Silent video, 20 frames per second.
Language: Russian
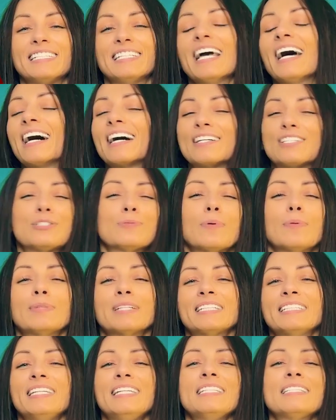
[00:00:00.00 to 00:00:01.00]
я хочу
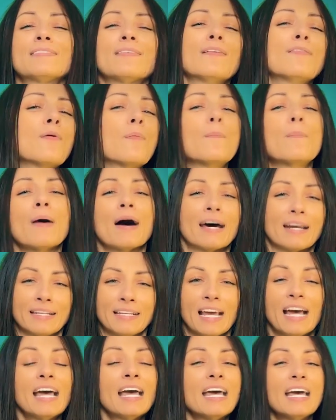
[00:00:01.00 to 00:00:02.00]
поблагодарить своего парня,
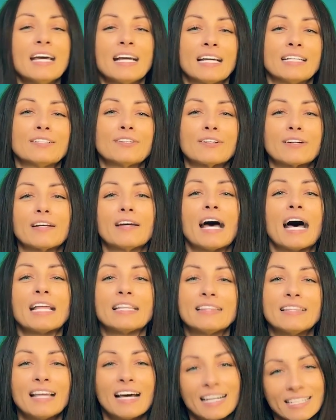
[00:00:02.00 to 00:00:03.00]
который
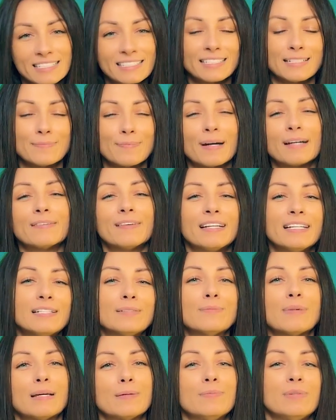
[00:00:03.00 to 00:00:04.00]
однажды похвалил
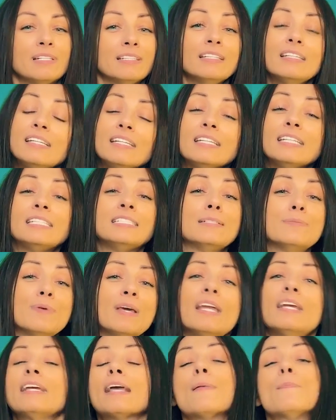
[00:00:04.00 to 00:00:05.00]
мои блины, и
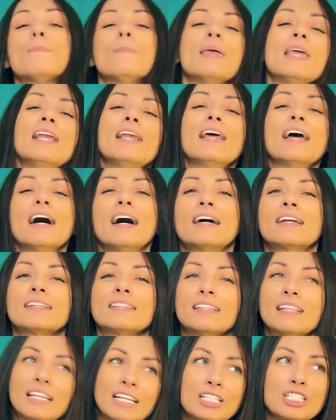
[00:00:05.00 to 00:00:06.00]
теперь я миле
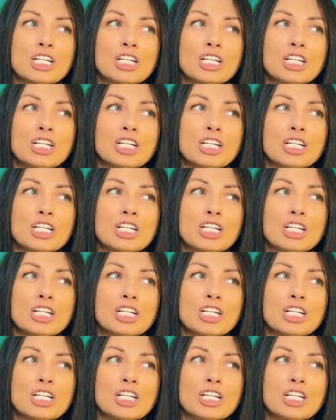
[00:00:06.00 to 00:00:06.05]
отдашь.